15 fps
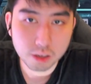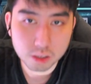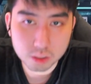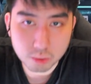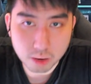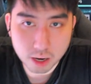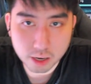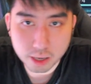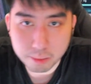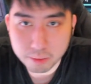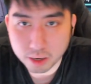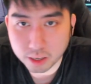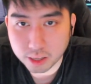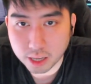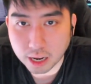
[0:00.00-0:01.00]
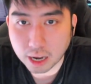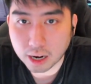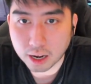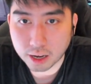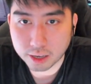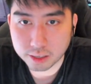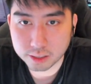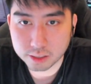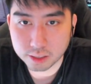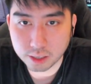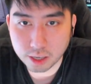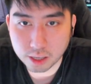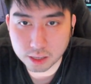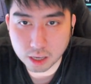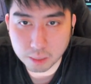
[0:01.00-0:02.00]
suara gamenya nanti kalah guys.
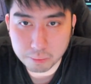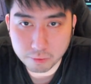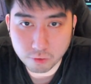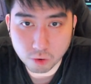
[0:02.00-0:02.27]
Jadi kita lebih